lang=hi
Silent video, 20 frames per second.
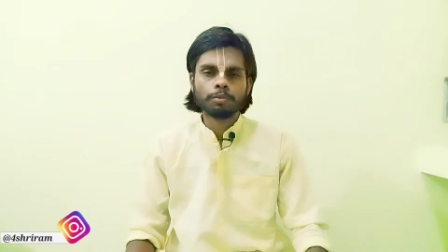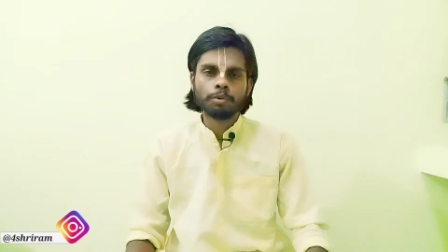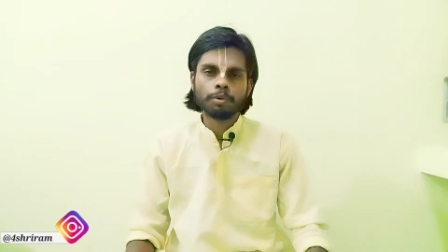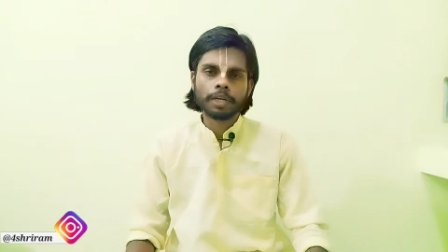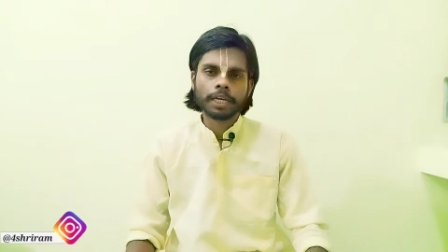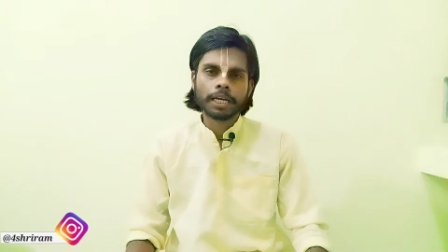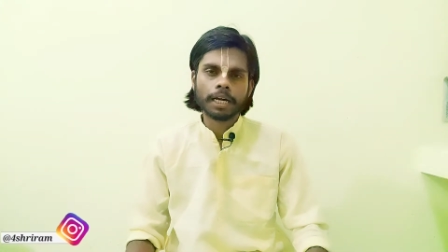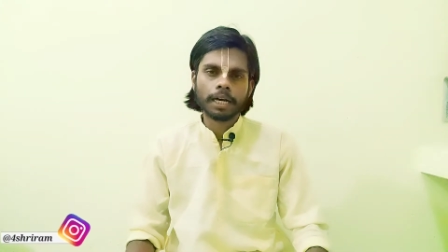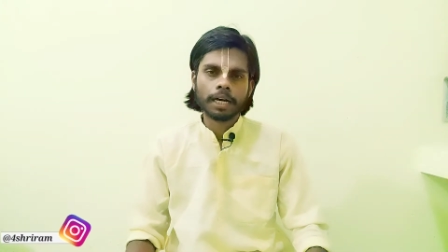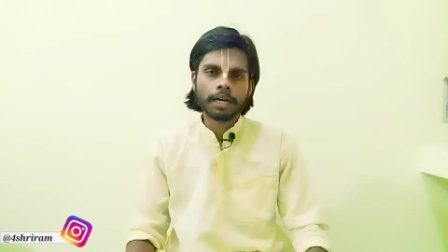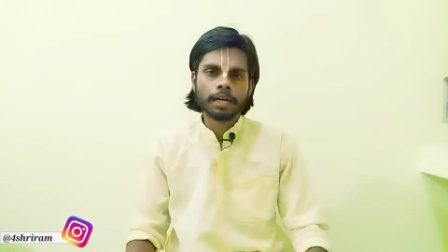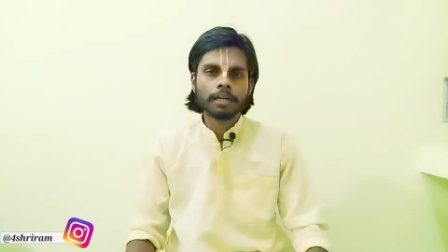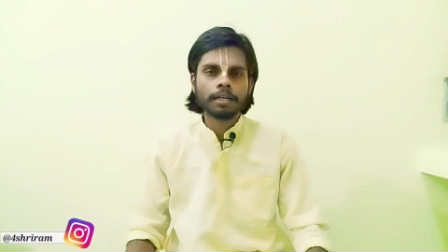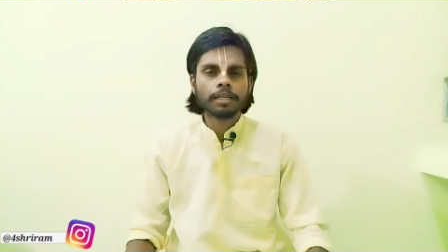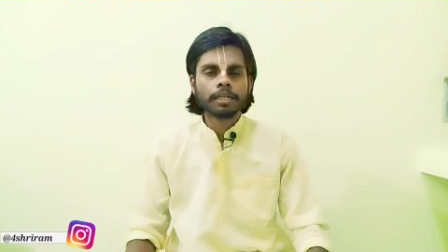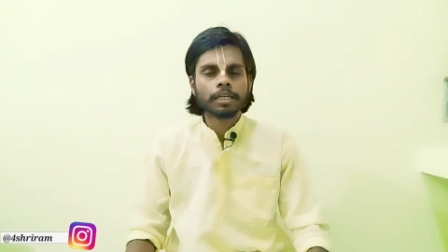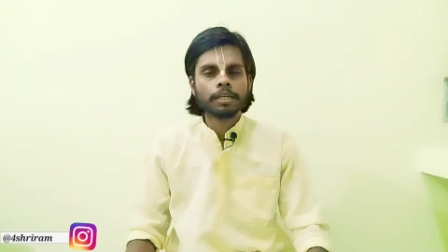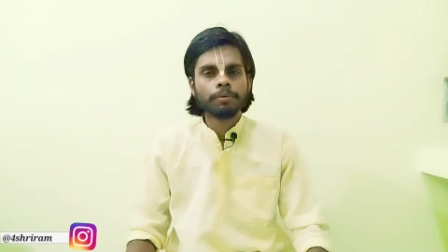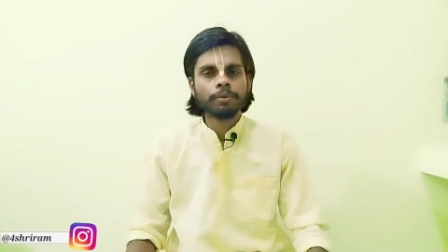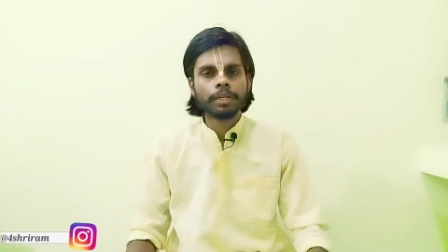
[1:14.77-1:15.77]
उन्होंने कहा
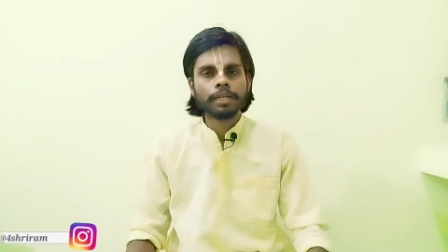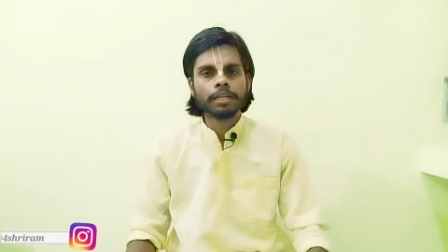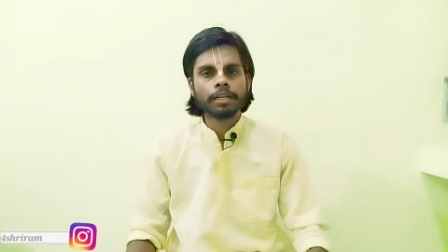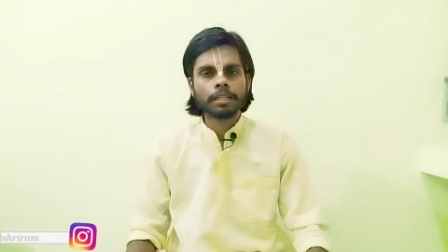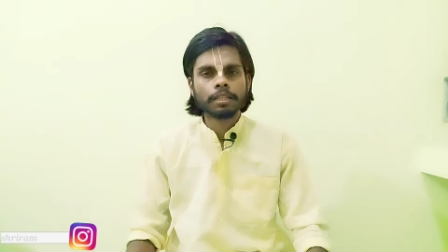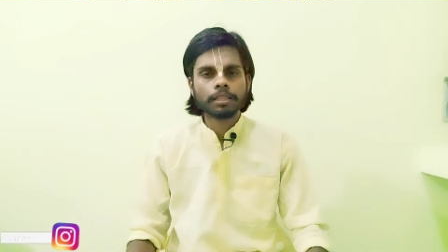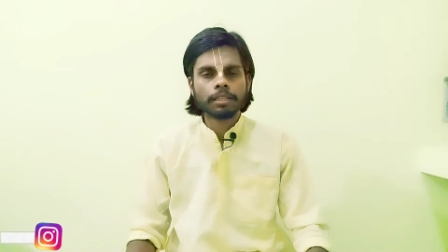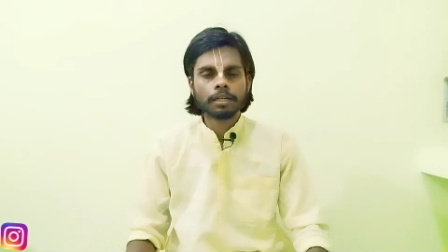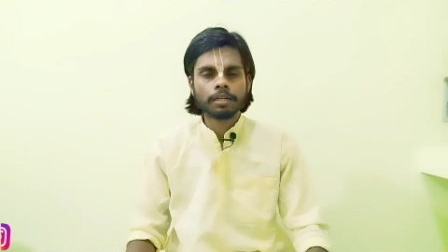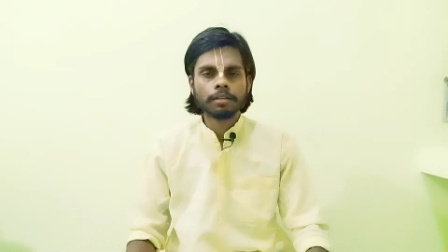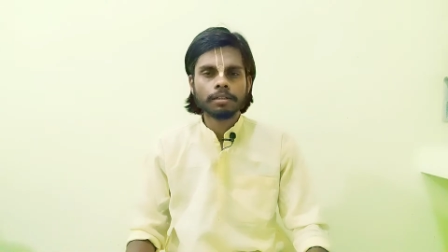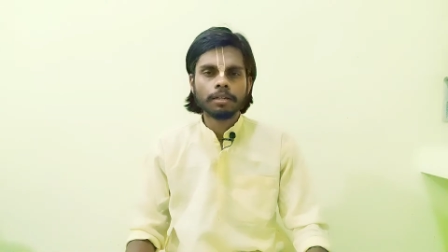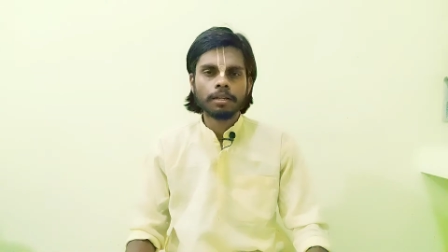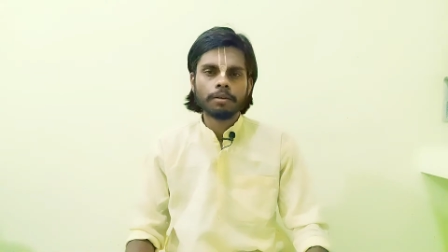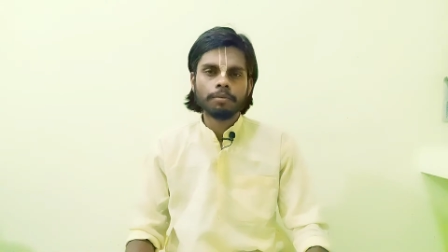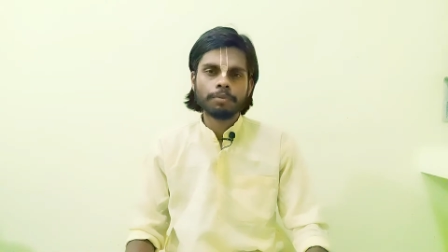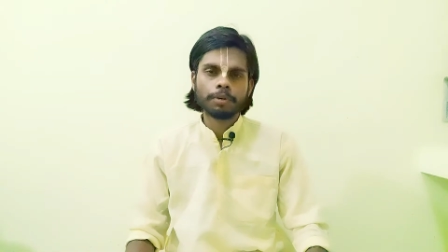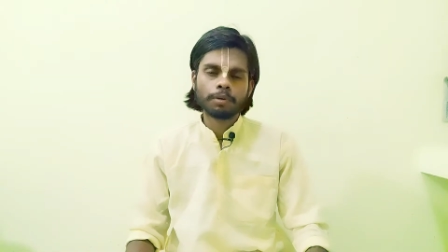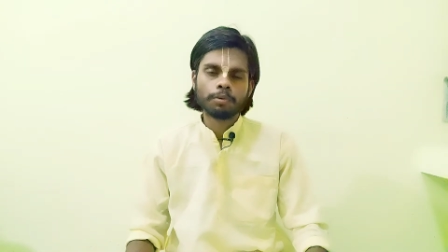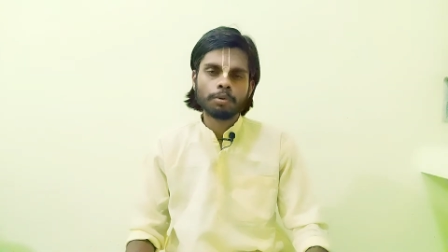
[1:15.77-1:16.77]
कि वे निरंतर
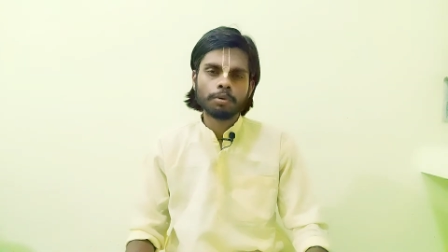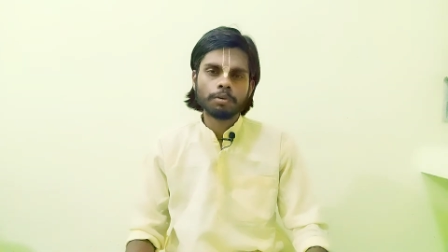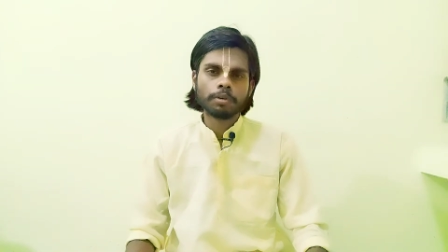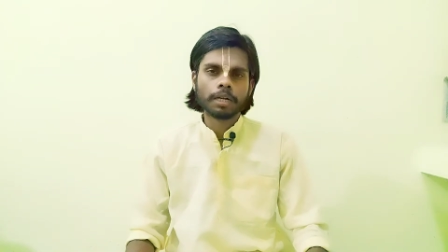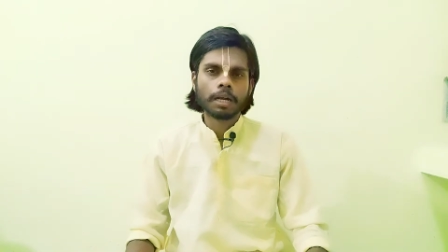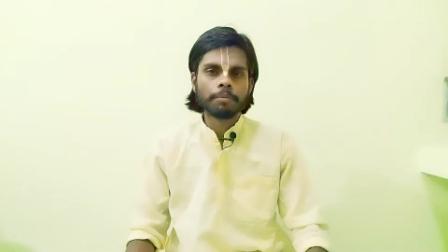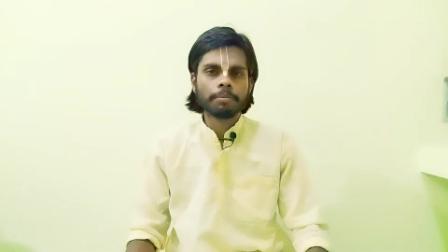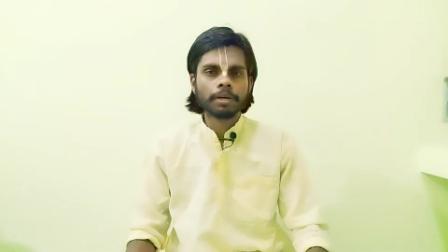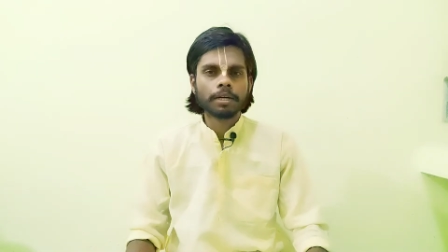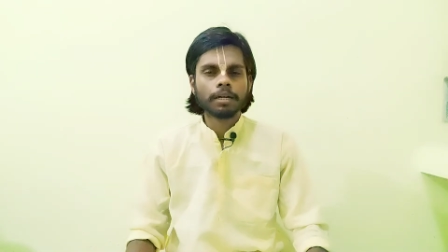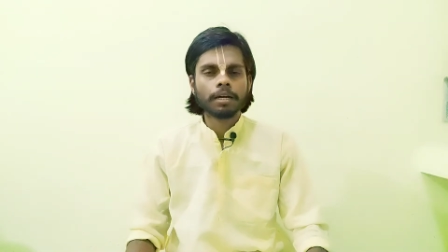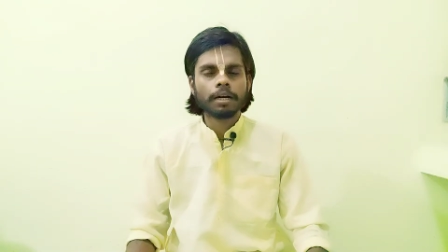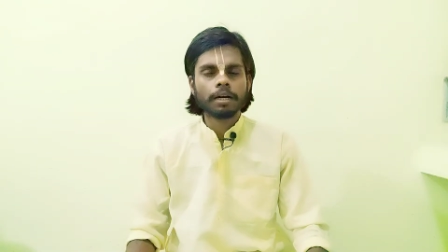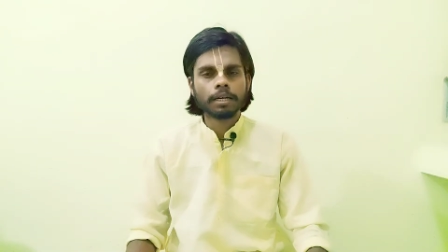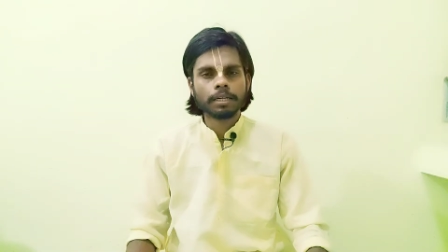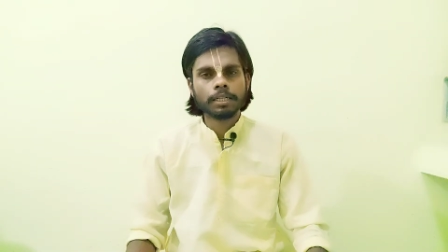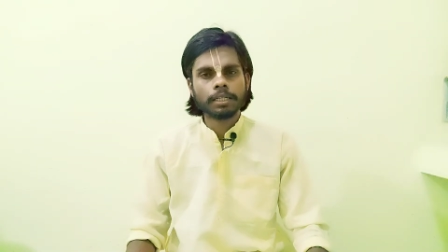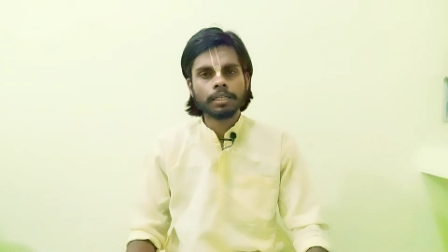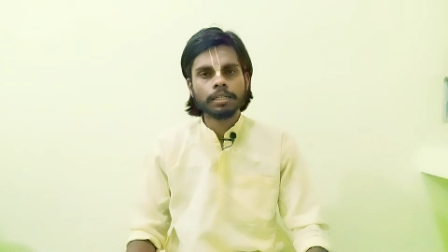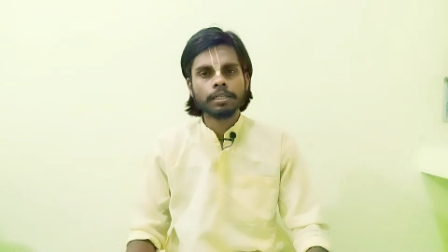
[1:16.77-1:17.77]
वृको नामक
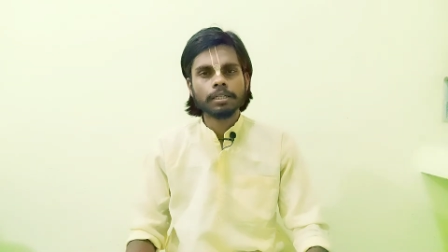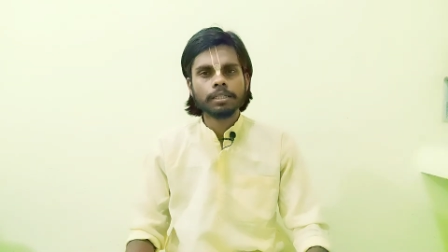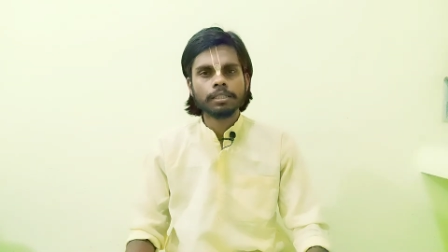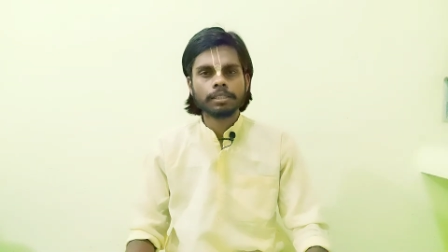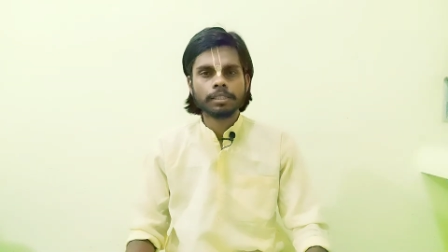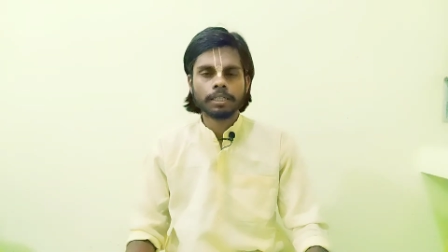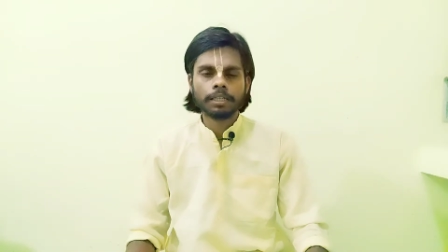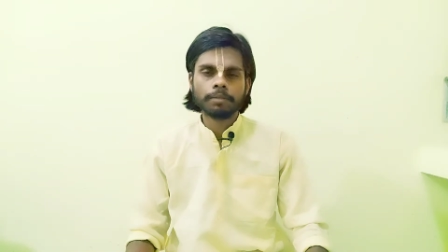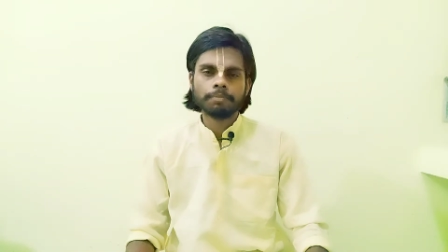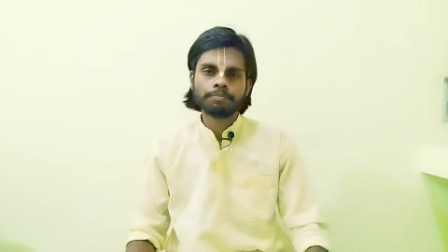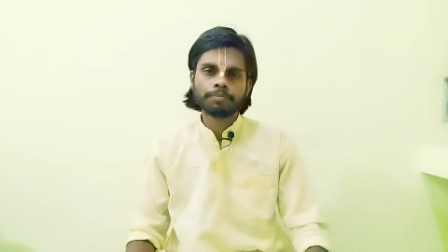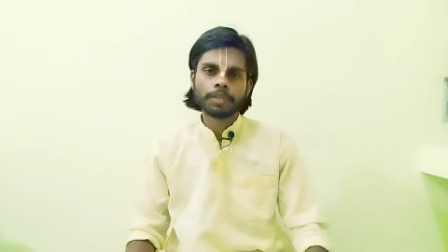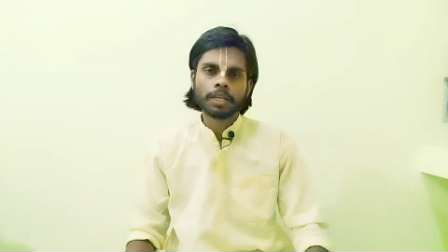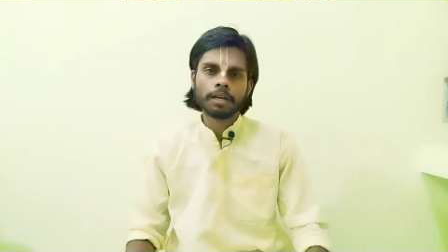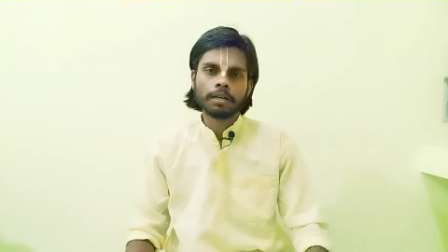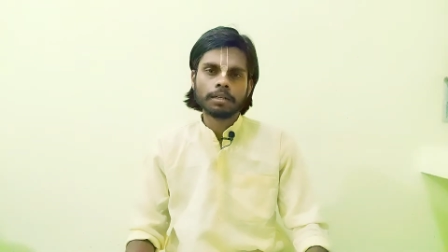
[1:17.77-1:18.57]
अग्नि से